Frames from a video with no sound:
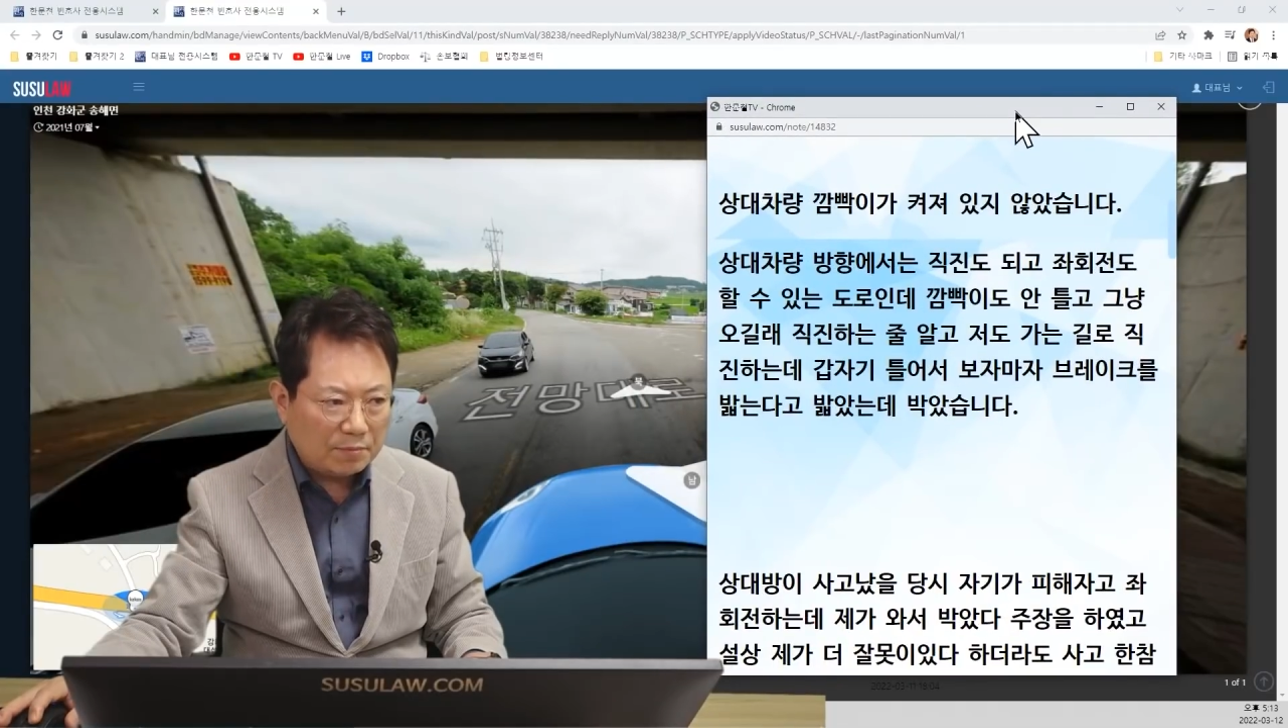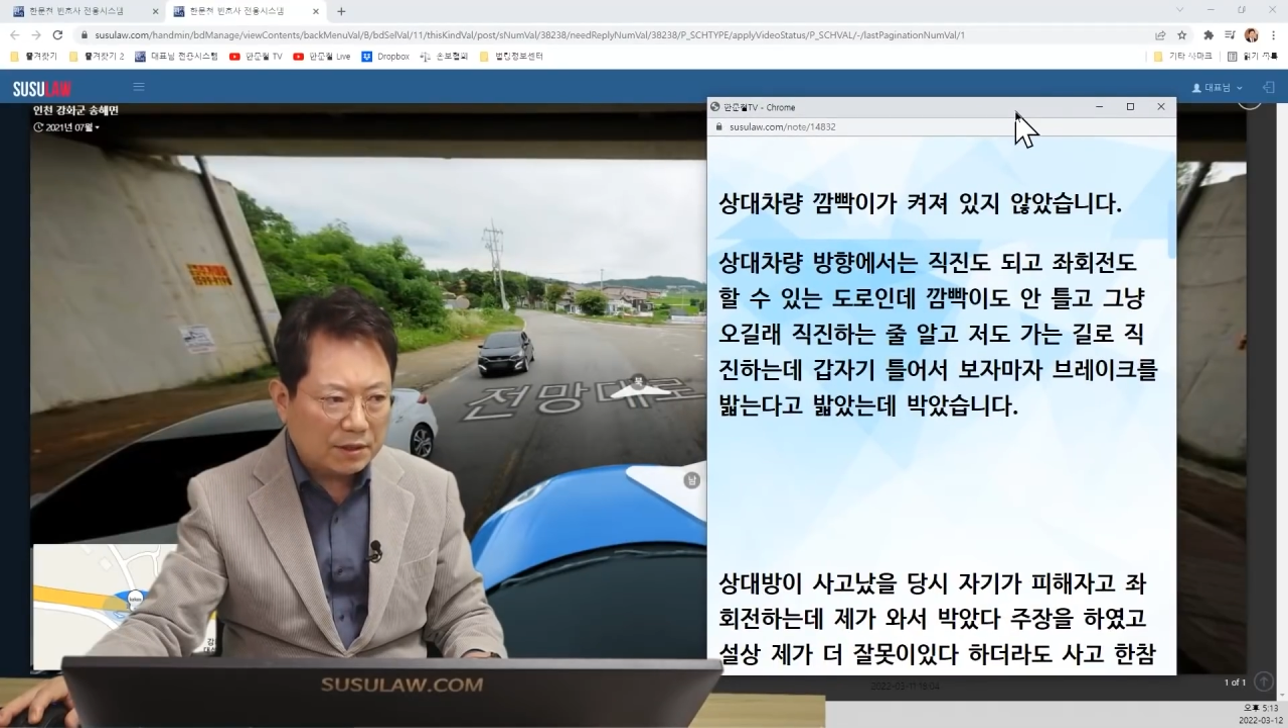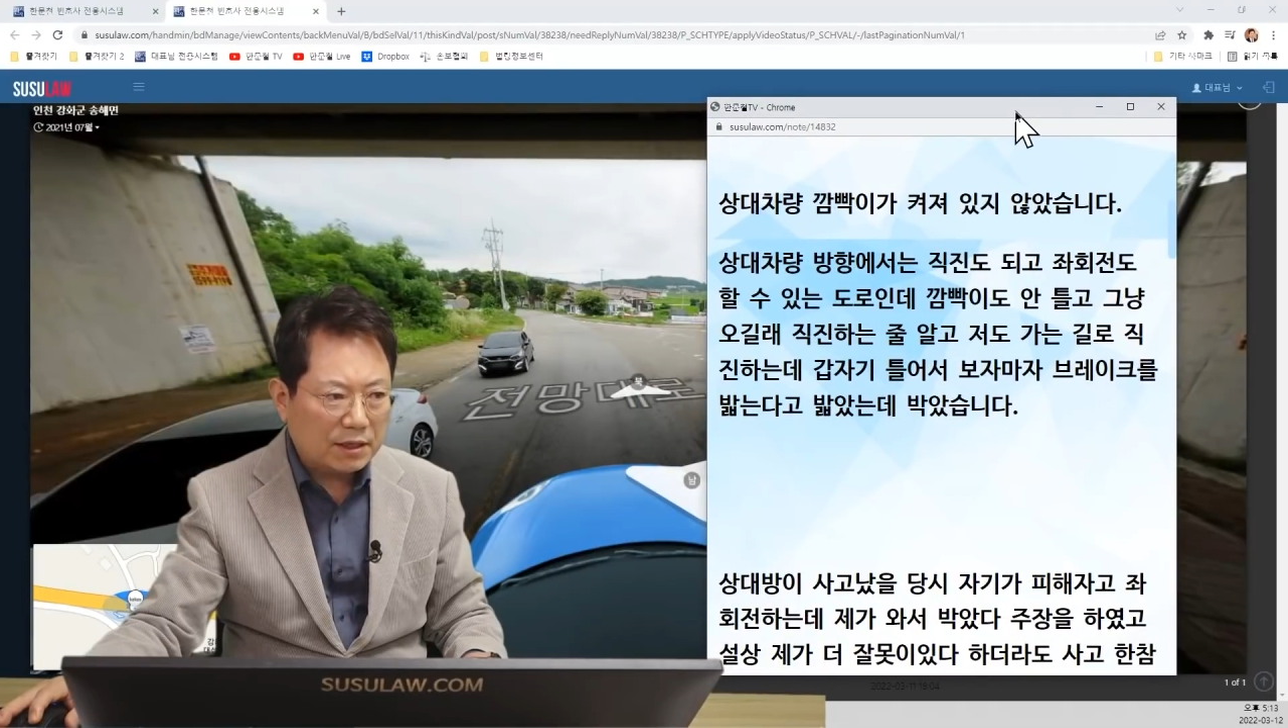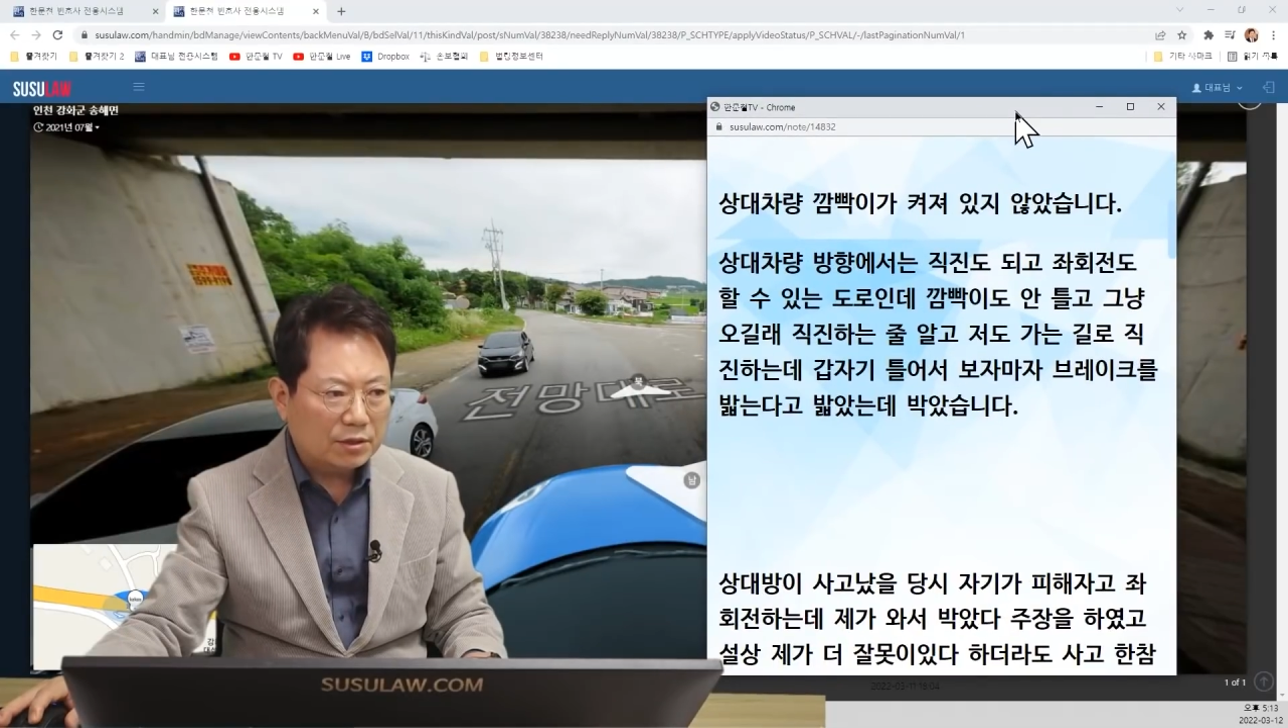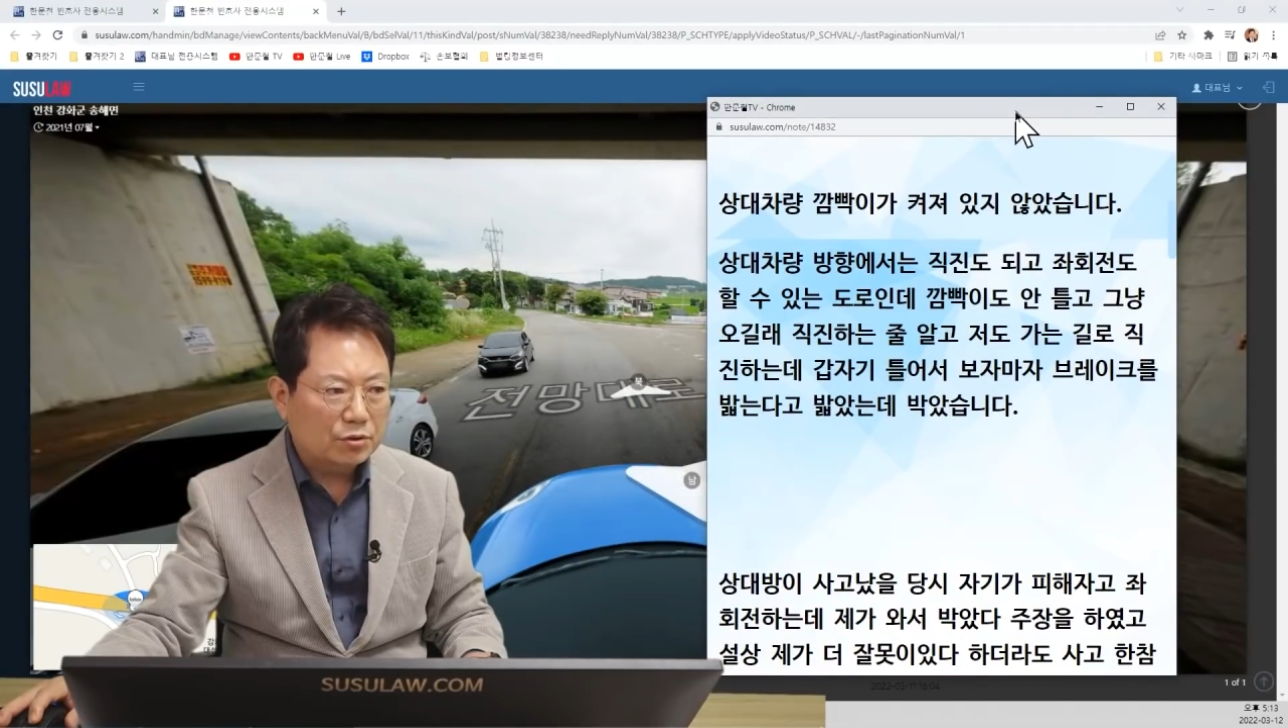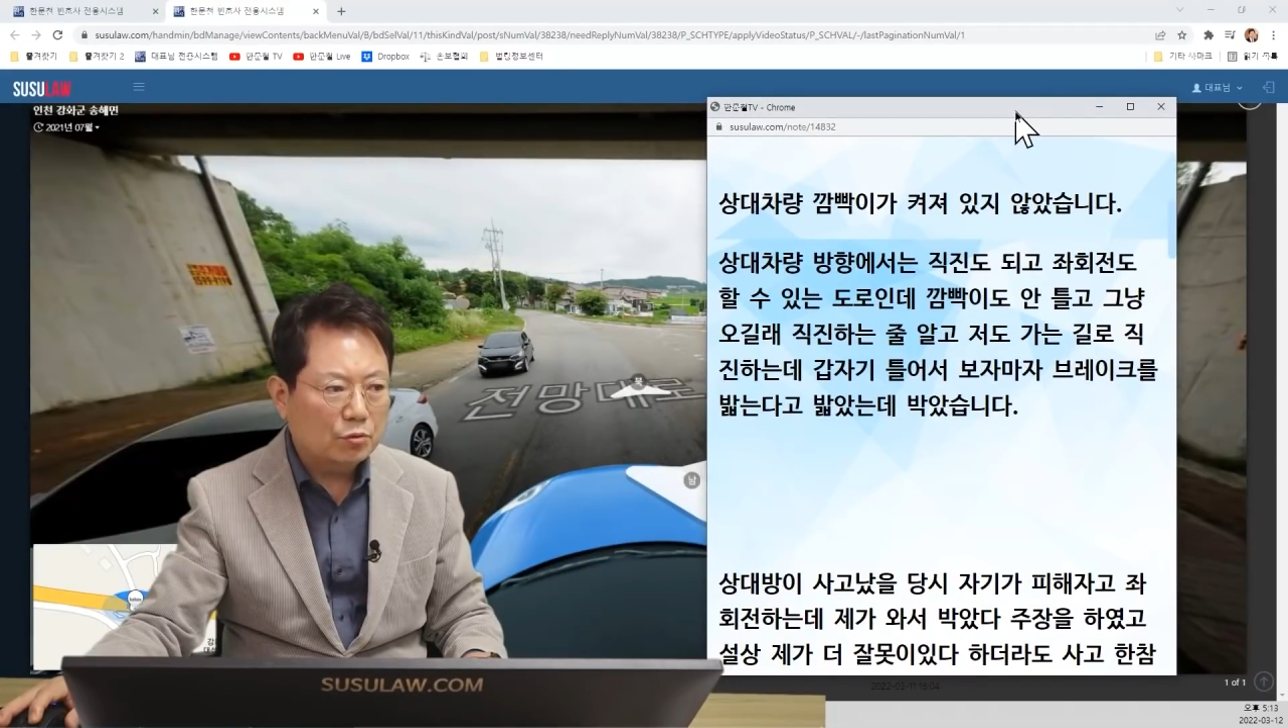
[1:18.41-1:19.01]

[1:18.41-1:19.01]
깜빡이 안